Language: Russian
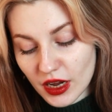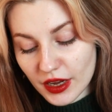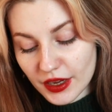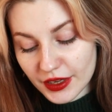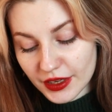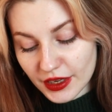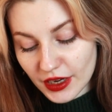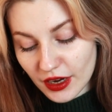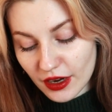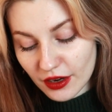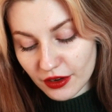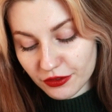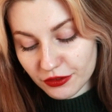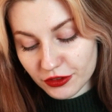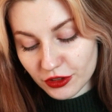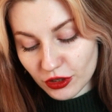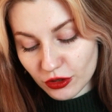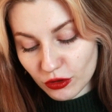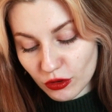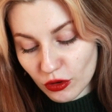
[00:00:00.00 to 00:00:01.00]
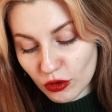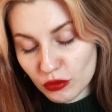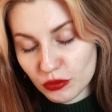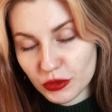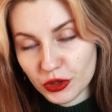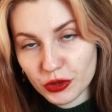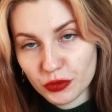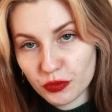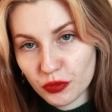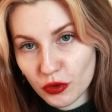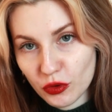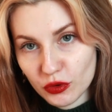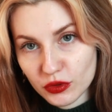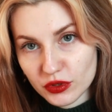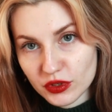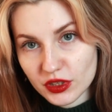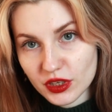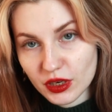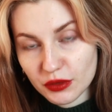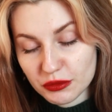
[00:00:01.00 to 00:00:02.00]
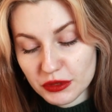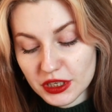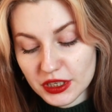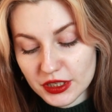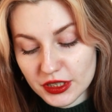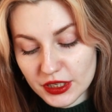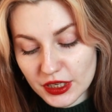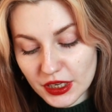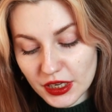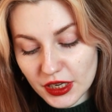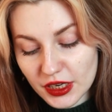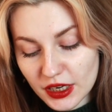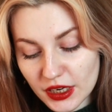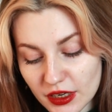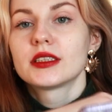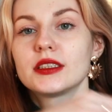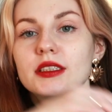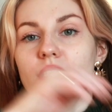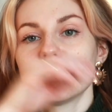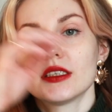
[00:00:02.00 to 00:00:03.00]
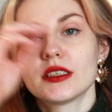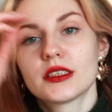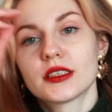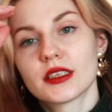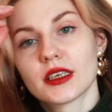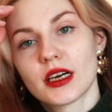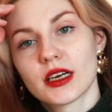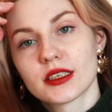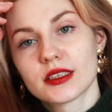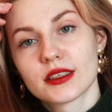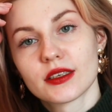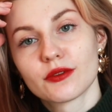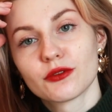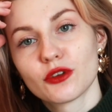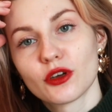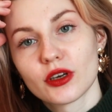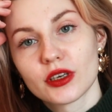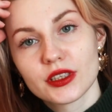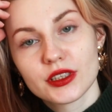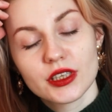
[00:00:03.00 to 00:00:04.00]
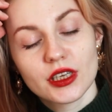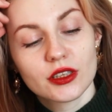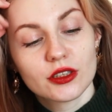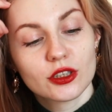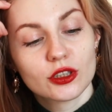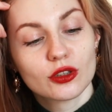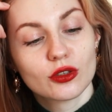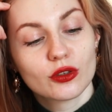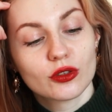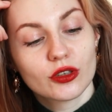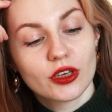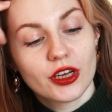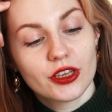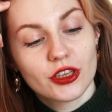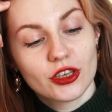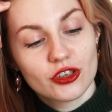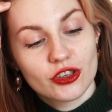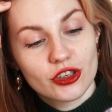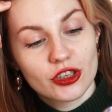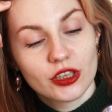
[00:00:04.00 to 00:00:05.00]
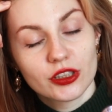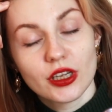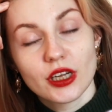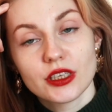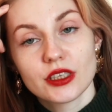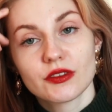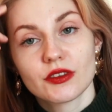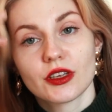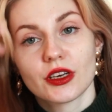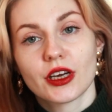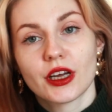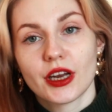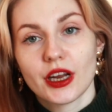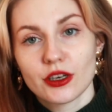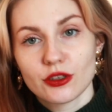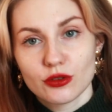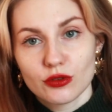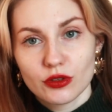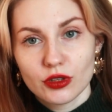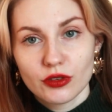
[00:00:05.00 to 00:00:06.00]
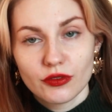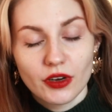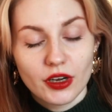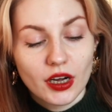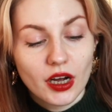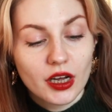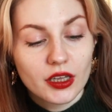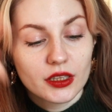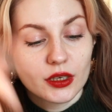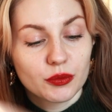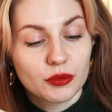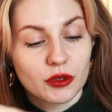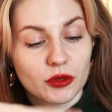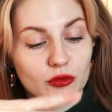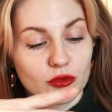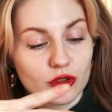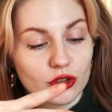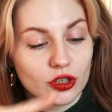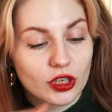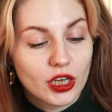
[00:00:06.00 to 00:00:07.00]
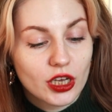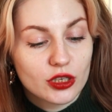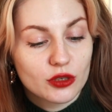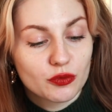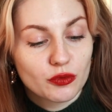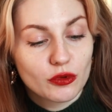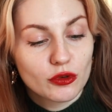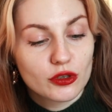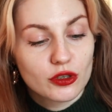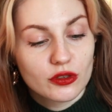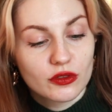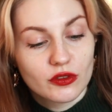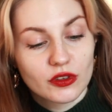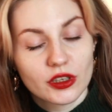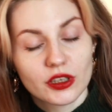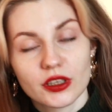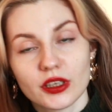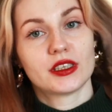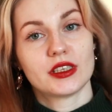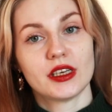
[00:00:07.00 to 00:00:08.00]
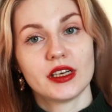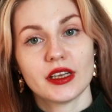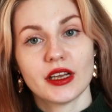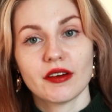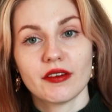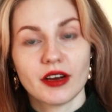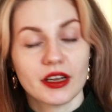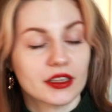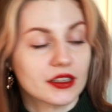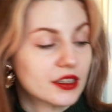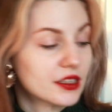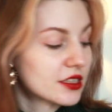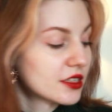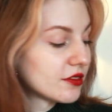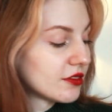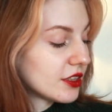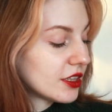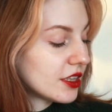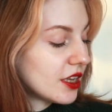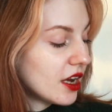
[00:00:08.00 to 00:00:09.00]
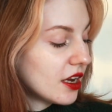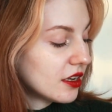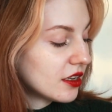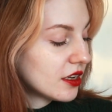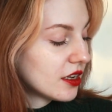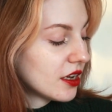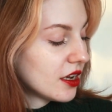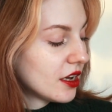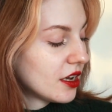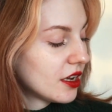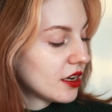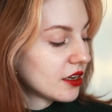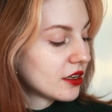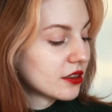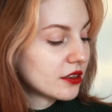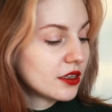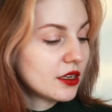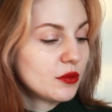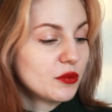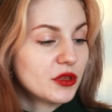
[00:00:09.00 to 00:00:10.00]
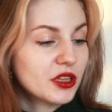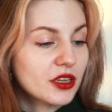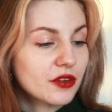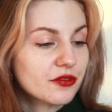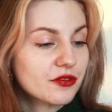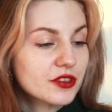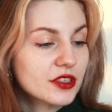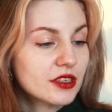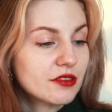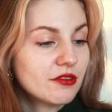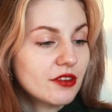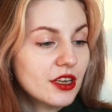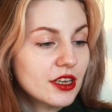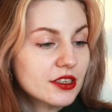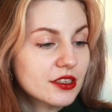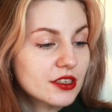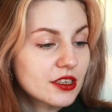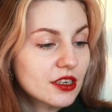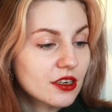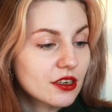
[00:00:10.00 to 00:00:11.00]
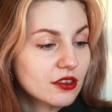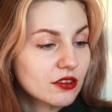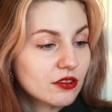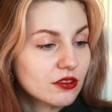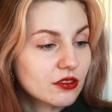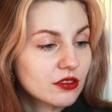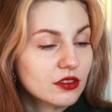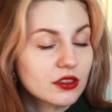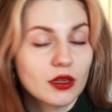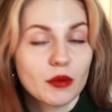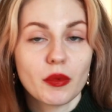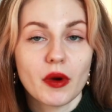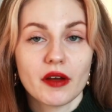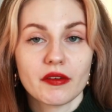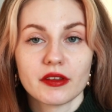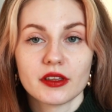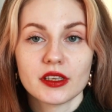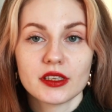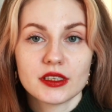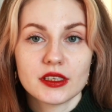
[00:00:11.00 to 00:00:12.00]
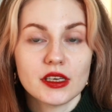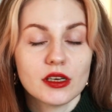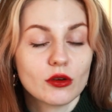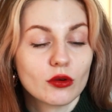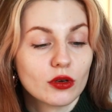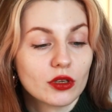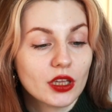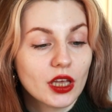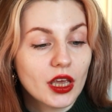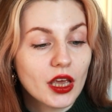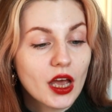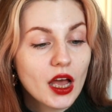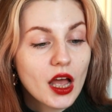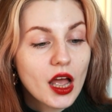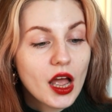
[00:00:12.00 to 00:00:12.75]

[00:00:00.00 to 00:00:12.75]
я в таком японском стиле. Здесь основной акцент идет, конечно, на цветокоррекцию этого кадра, потому что я использовала зеленоватые цвета, э, именно в свете добавила зеленый.